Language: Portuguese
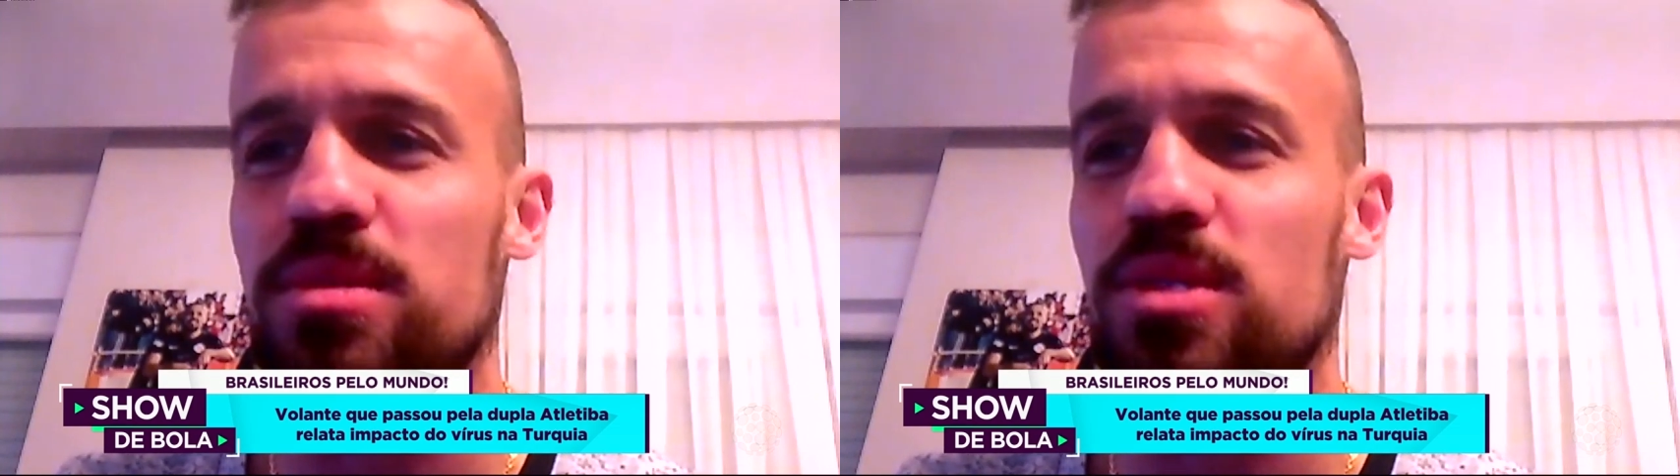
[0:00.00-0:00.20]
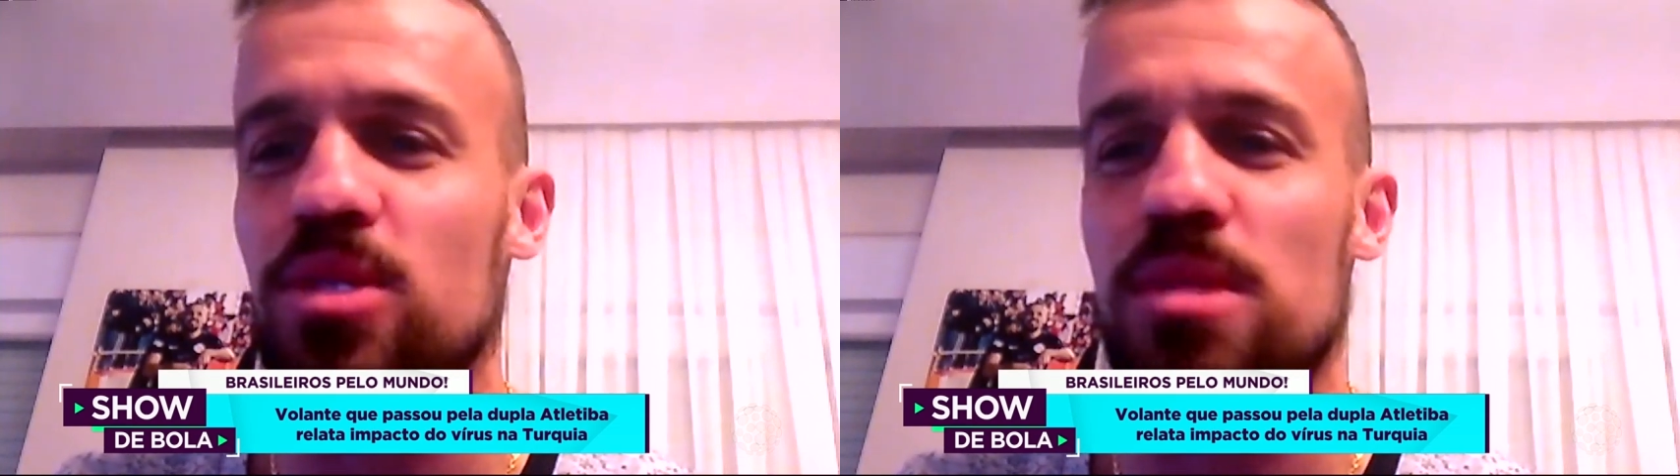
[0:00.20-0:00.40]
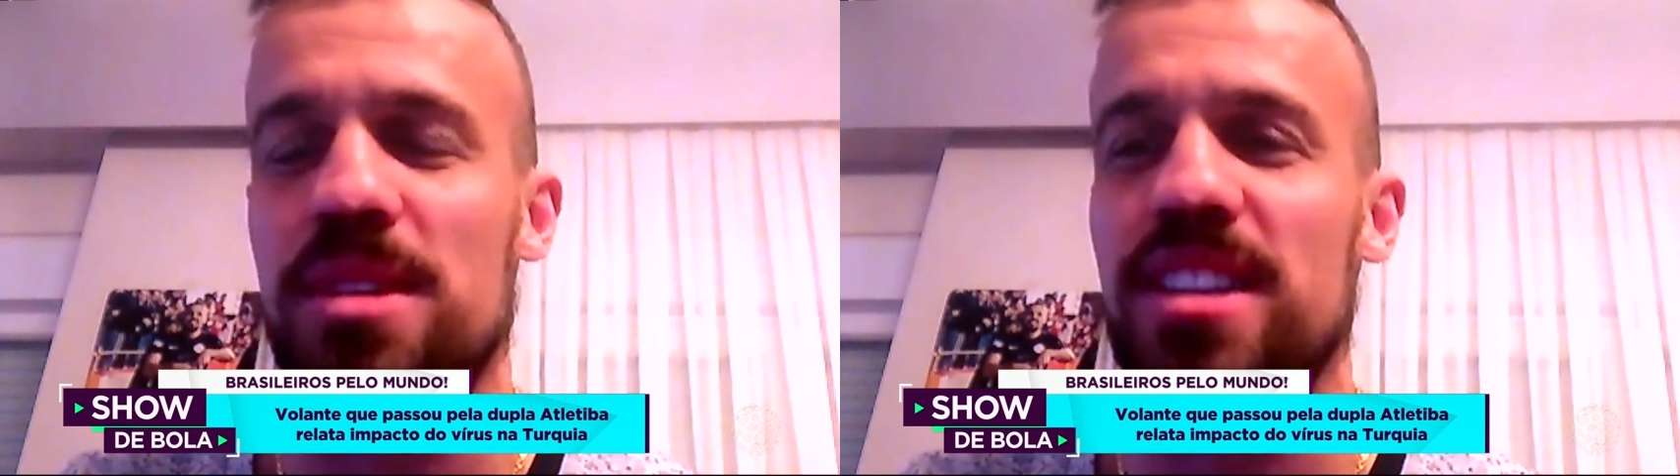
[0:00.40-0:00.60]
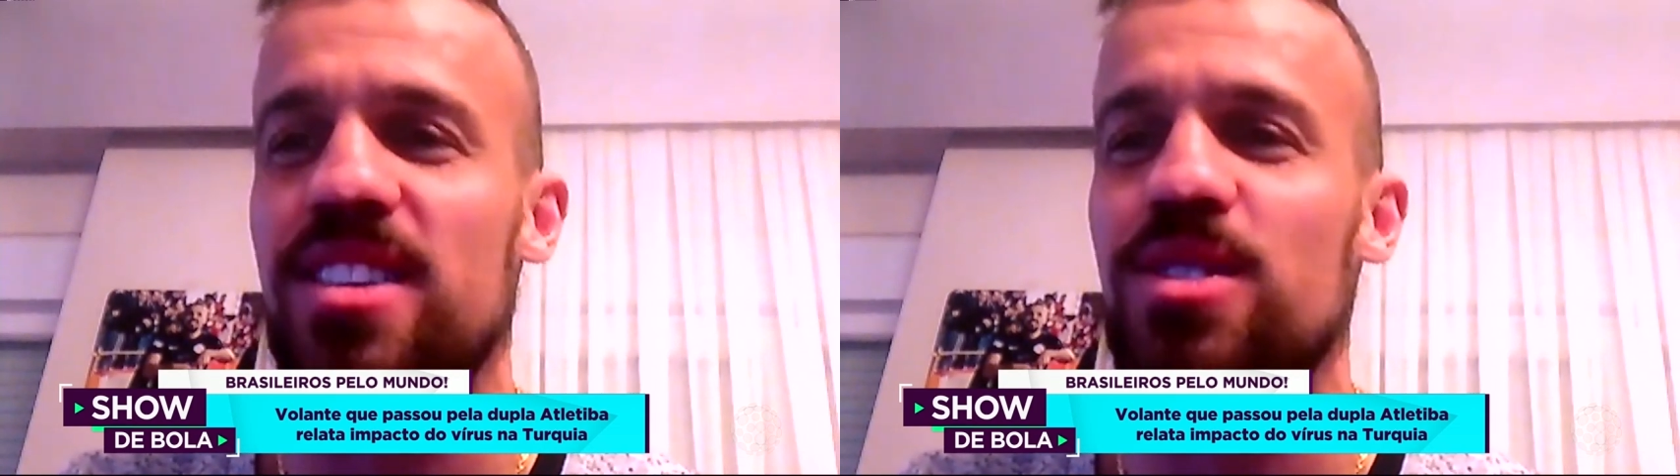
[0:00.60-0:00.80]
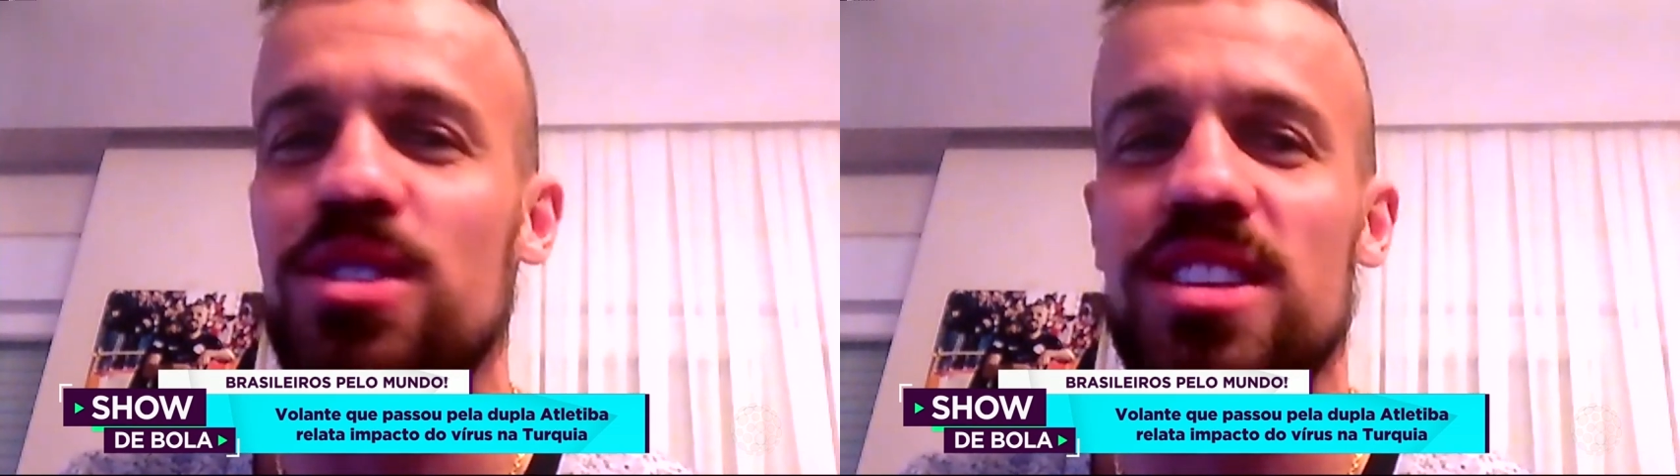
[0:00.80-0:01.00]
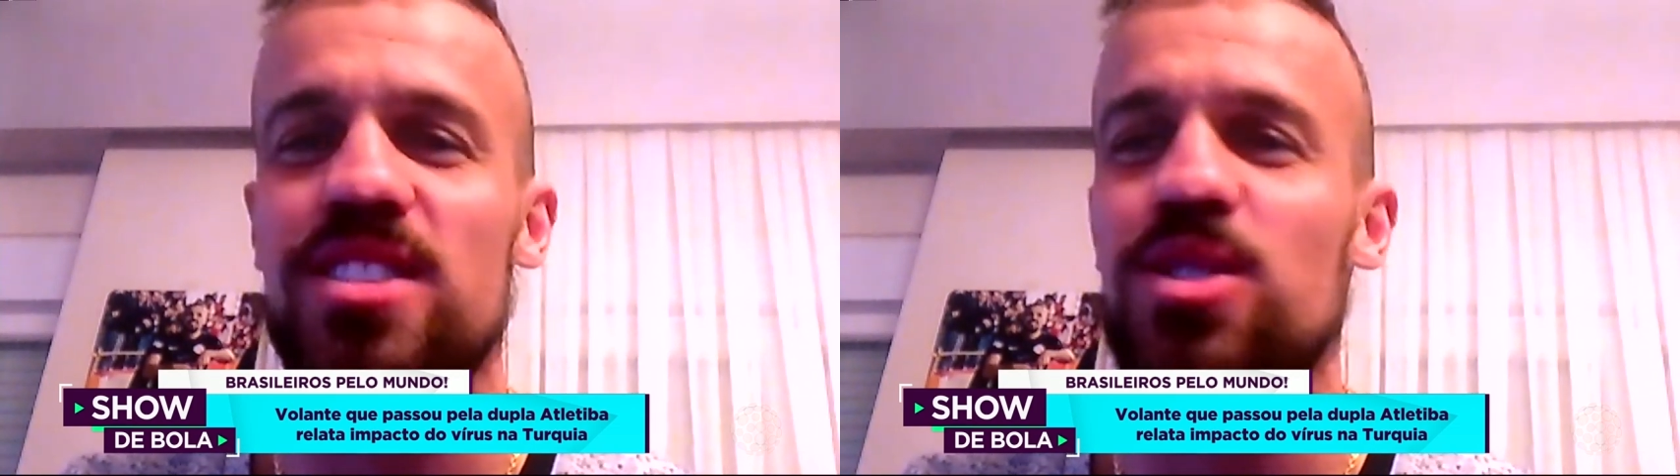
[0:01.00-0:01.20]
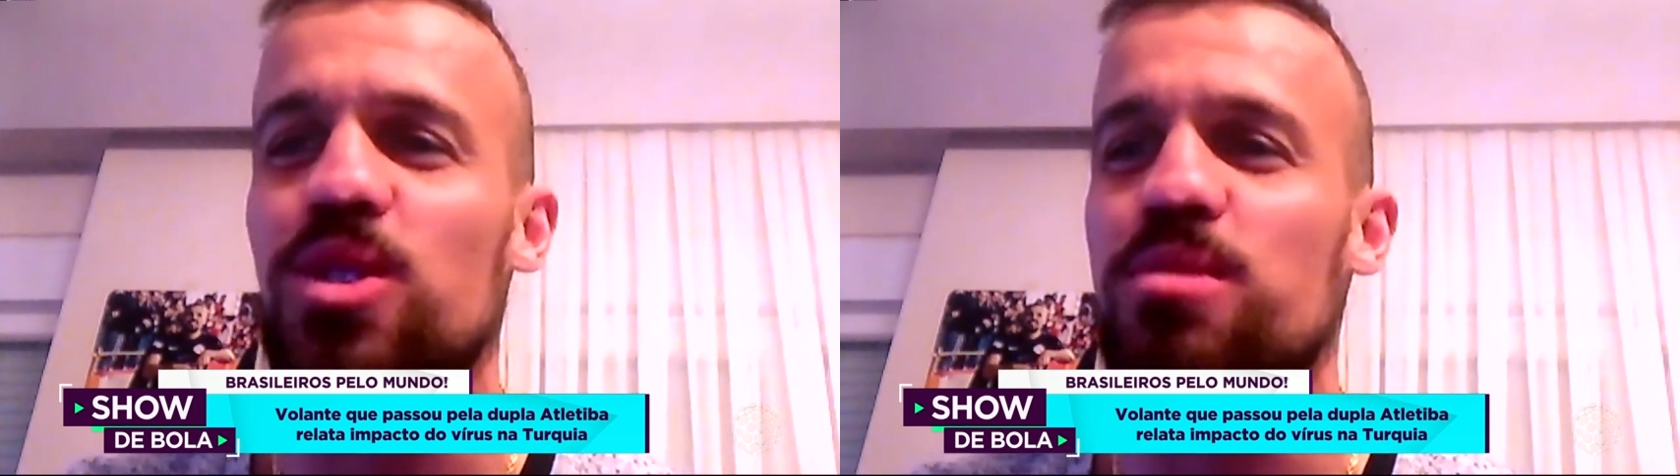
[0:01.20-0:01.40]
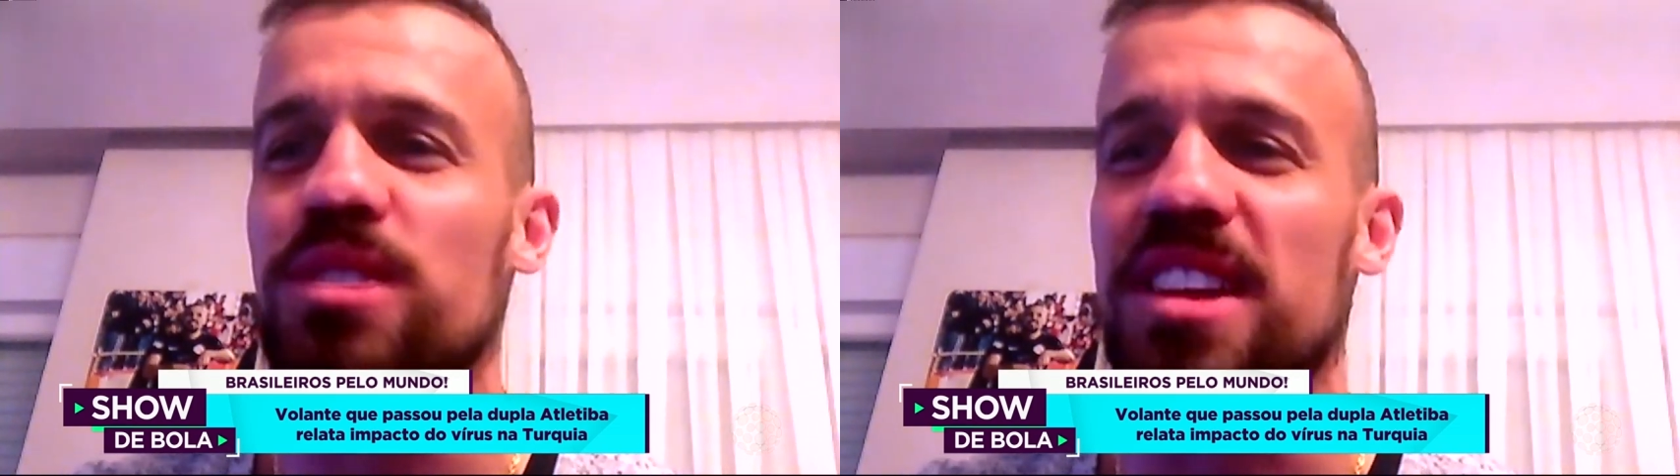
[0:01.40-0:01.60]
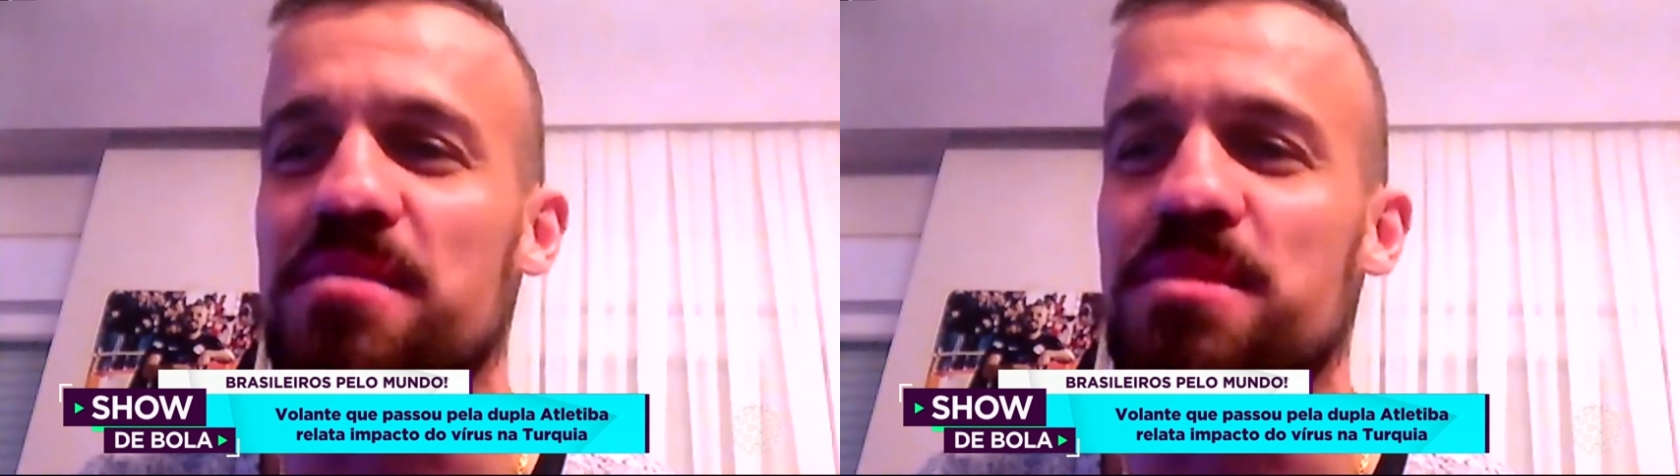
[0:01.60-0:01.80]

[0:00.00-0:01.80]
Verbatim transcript: De alguma maneira ou outra, a gente ocupa o tempo.